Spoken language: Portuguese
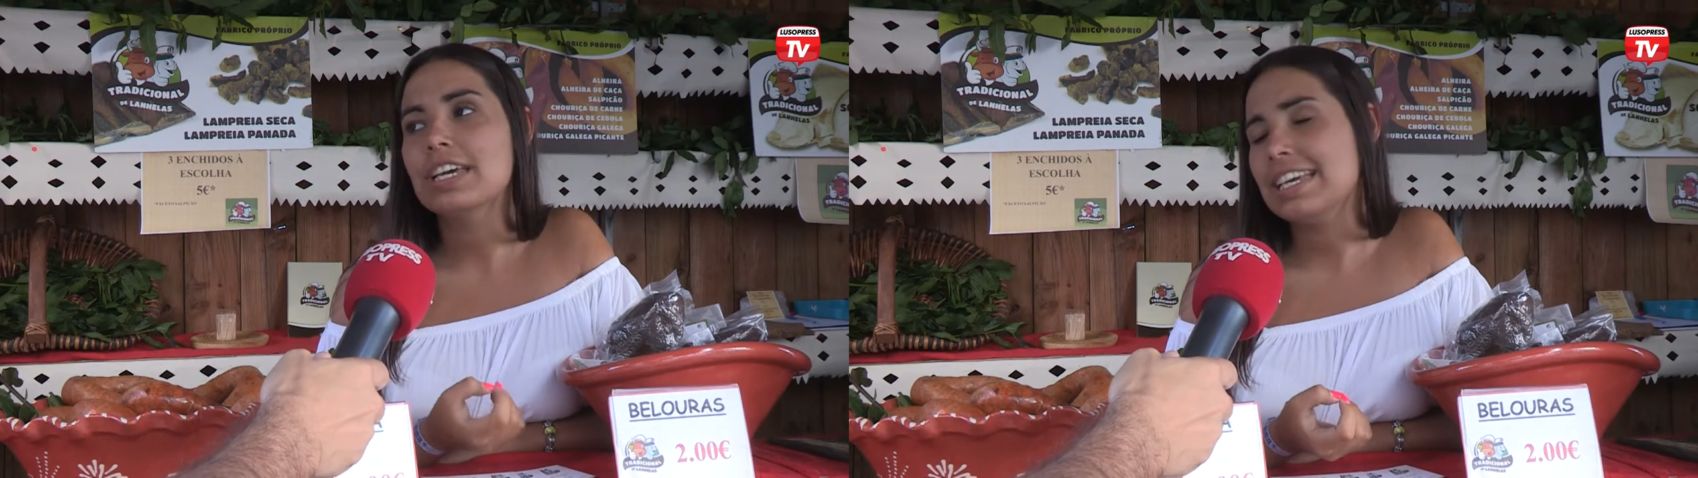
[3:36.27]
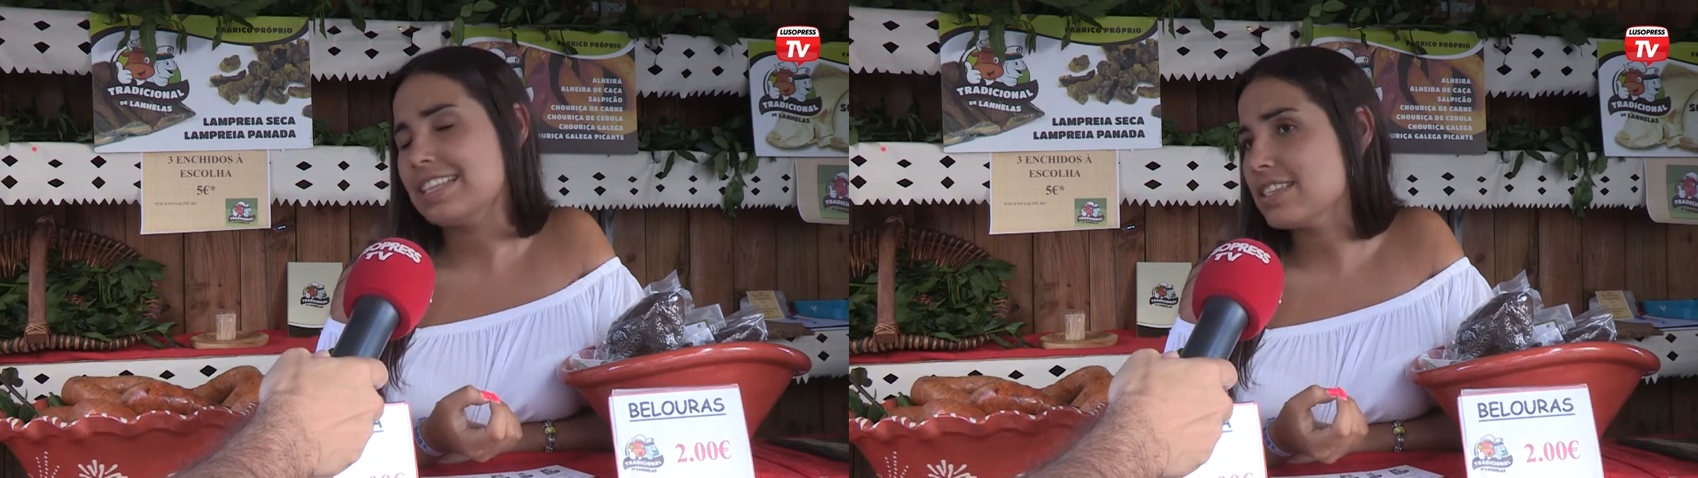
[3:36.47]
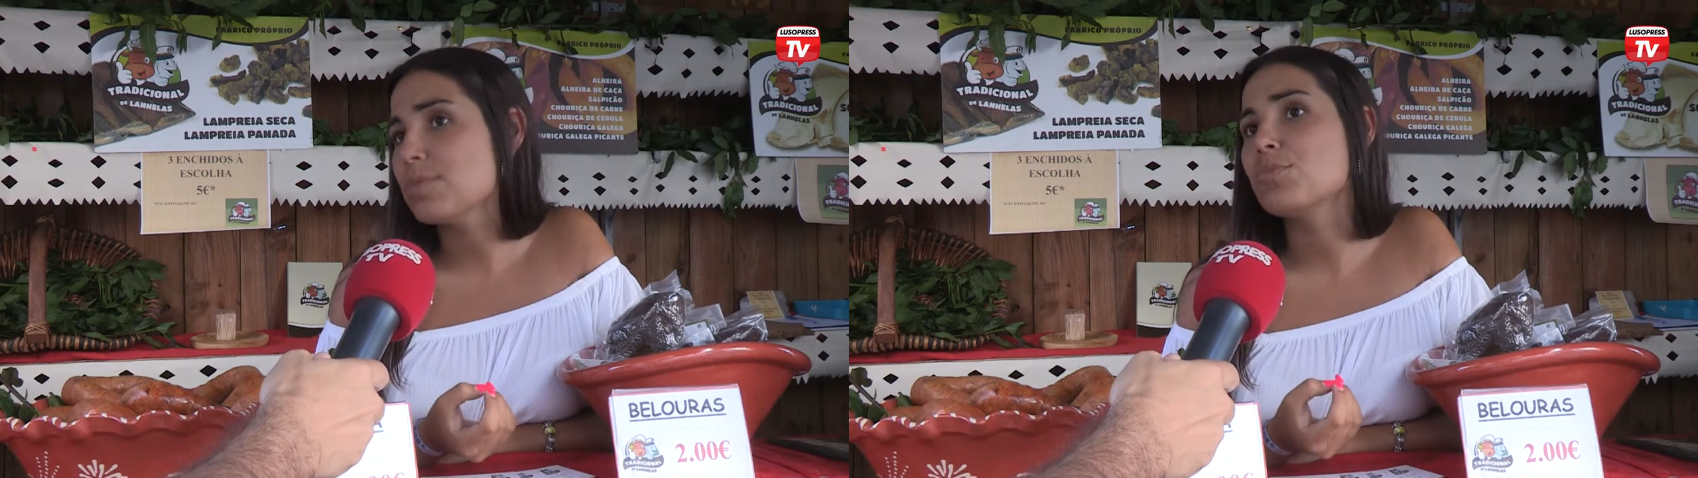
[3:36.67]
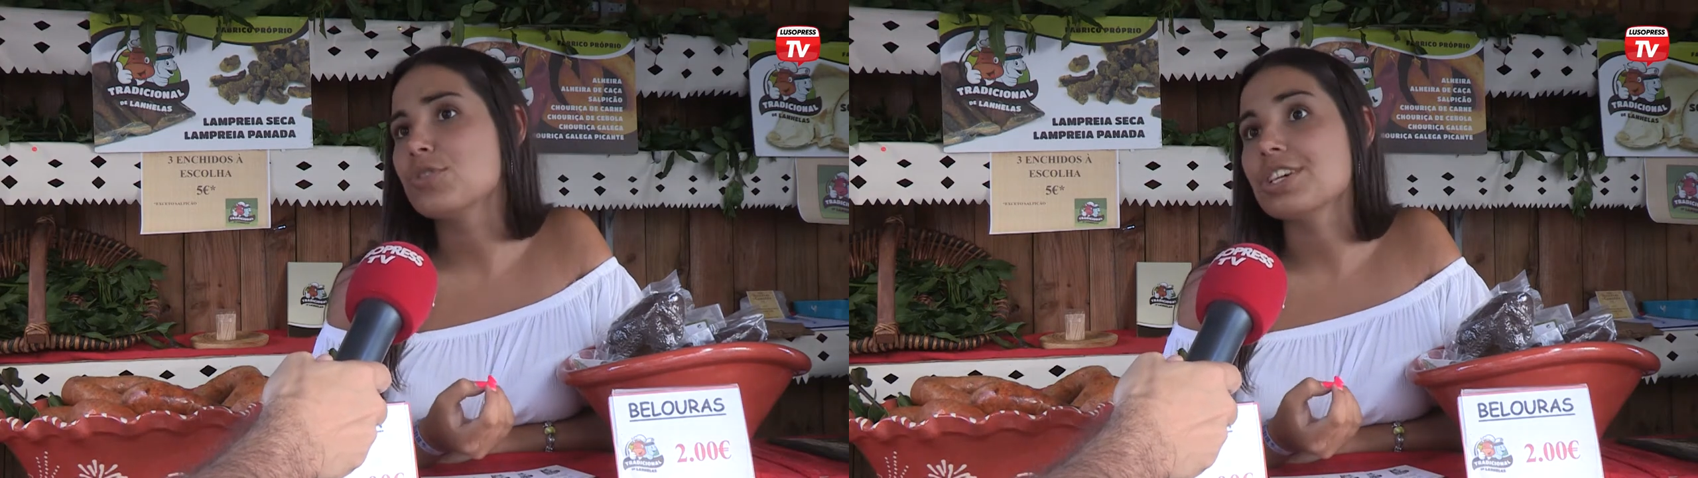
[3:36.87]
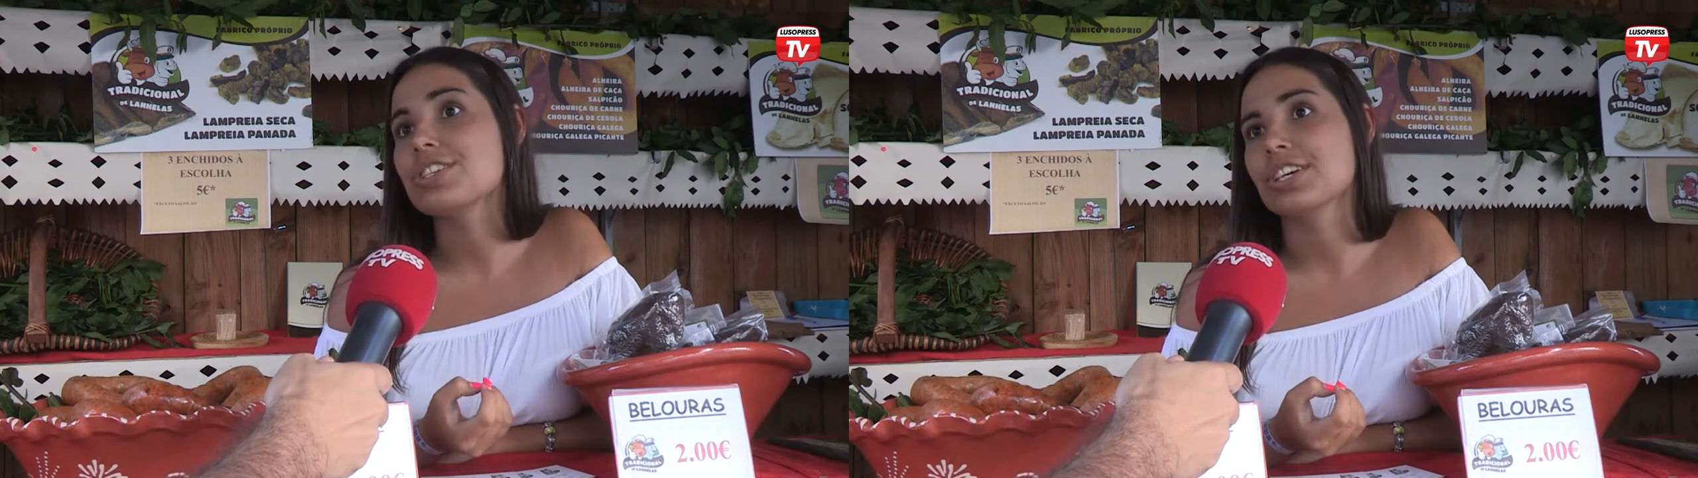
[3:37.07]
e tem sempre
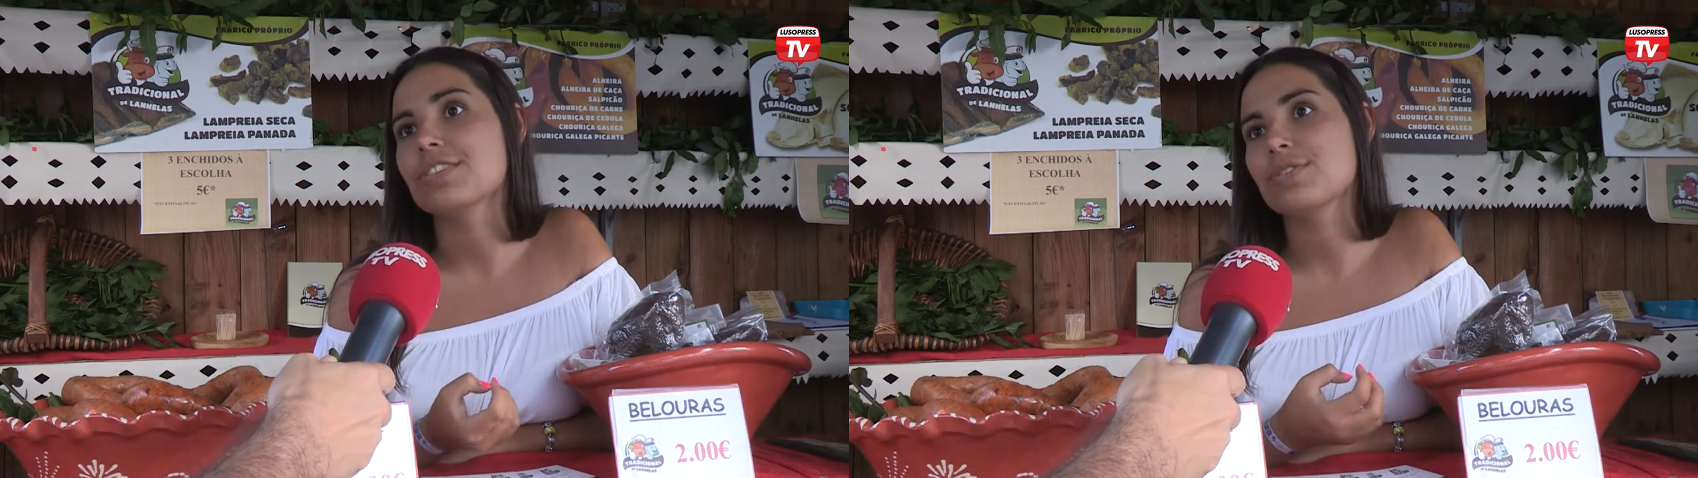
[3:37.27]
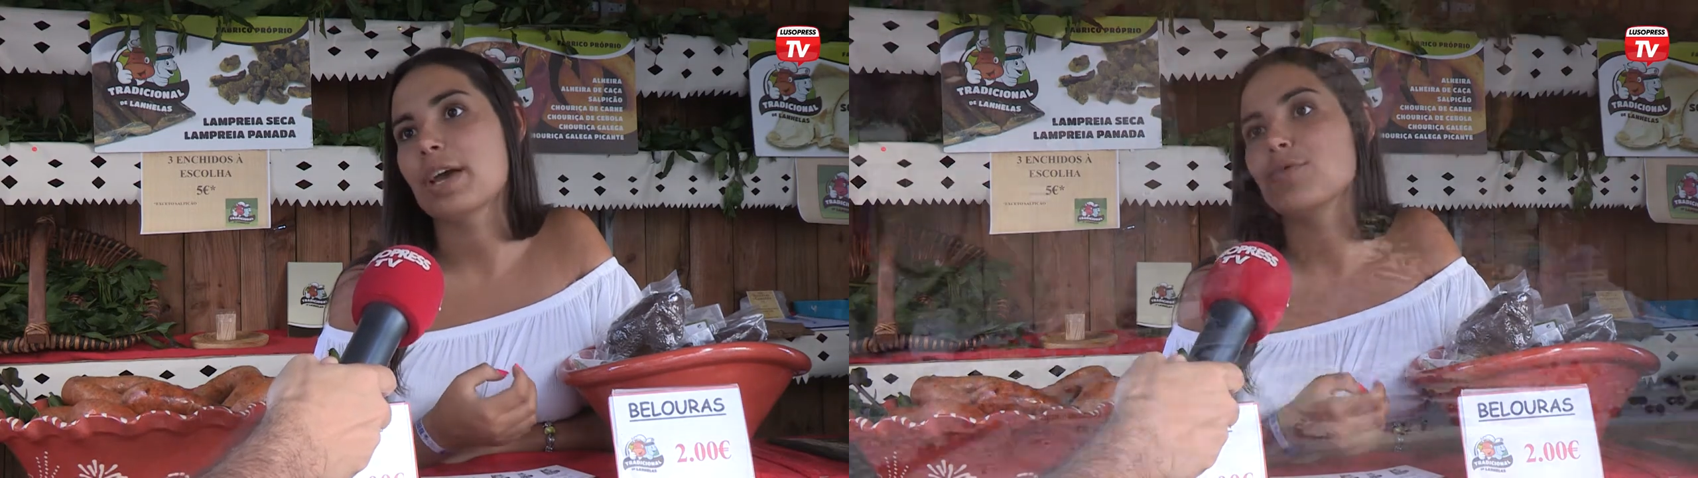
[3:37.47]
muita gente, o que é